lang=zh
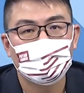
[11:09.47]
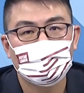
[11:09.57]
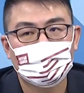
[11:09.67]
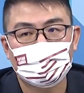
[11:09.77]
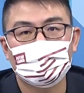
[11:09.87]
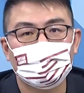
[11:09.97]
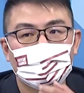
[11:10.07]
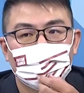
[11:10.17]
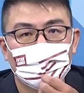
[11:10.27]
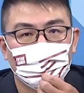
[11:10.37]
当
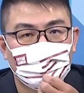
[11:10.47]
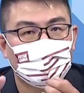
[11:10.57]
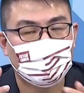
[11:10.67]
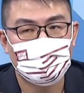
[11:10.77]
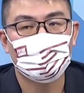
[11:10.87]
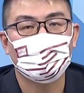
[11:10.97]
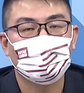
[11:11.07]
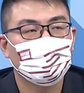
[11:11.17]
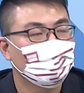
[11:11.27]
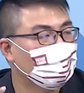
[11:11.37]
我们的安全、
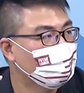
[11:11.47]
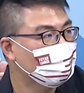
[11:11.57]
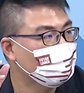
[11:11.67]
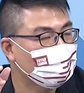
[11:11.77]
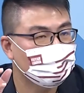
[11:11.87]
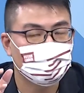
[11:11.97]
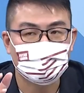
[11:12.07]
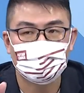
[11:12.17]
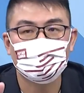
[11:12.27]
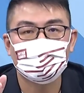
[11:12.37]
我们的这些
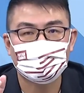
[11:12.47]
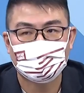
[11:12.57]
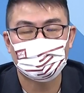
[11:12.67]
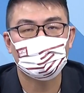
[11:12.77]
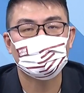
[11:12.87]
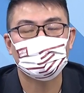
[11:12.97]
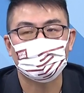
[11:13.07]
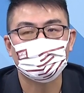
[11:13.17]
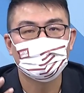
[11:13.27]
人民的纳税钱。